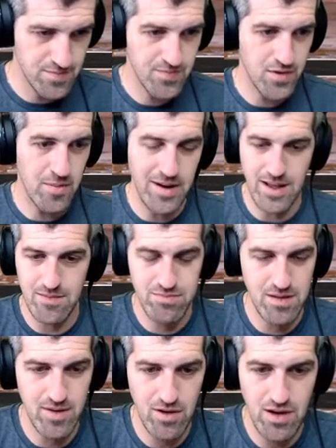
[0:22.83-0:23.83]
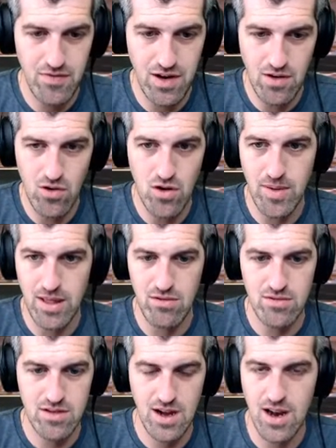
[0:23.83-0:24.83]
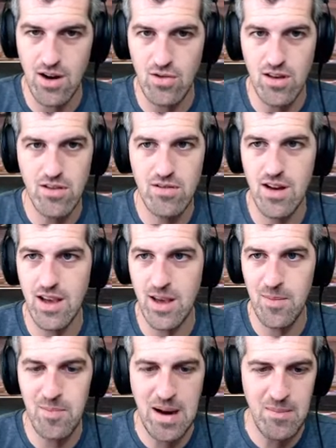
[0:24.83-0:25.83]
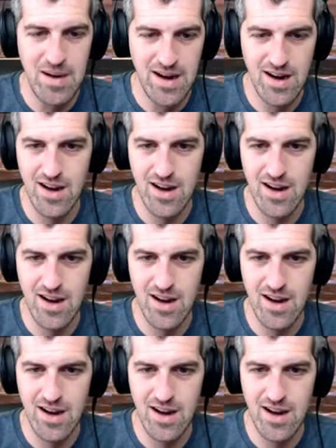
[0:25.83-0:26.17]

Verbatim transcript: Hombre, primero café y luego copazo. Está claro, tío. Hay que empalmar.